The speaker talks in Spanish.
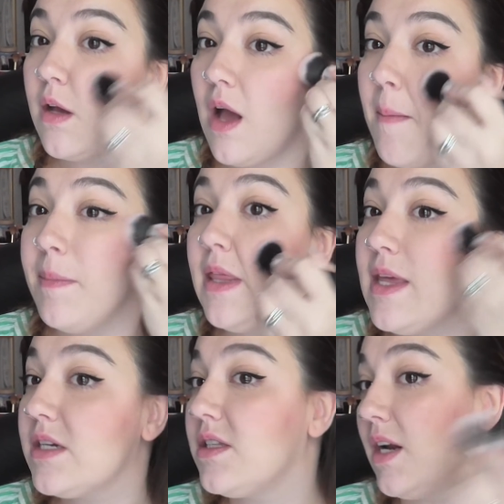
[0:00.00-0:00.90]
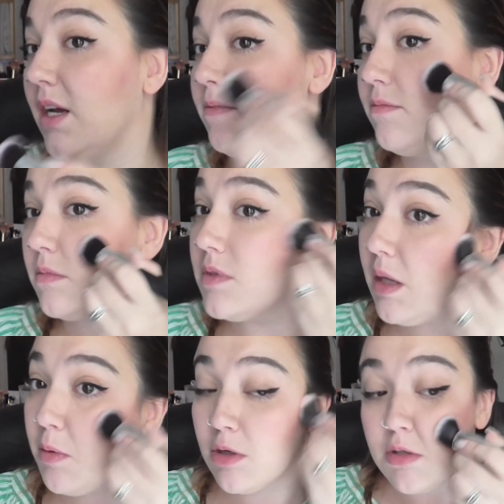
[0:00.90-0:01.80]
Ambidiestra, ¿eh?
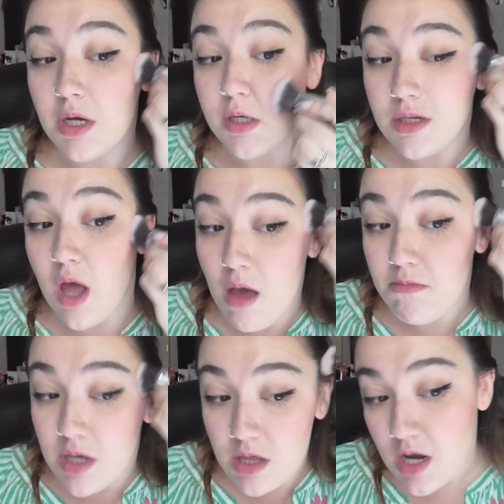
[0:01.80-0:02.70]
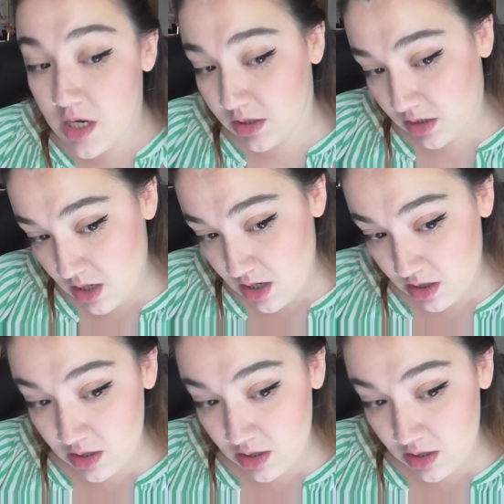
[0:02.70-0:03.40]
De brochas. Ambidiestra.